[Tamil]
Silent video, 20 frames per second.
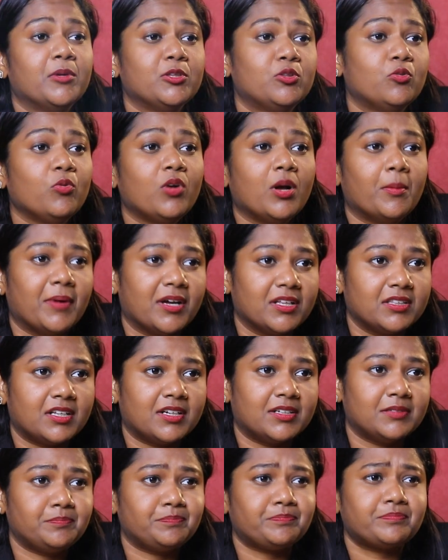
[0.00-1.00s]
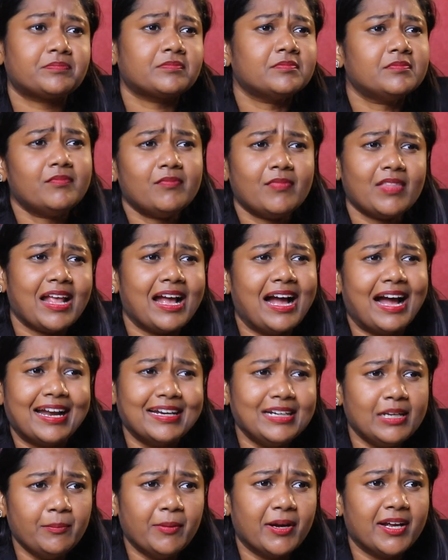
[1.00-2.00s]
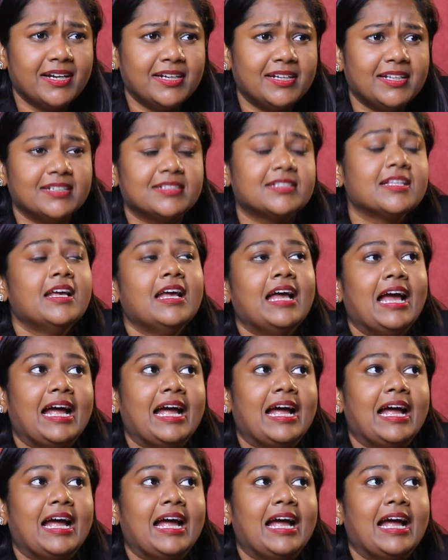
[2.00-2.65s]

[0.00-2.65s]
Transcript: நம்ம தூக்க மாத்திரை ஆன்டிபயோட்டிக்ஸ்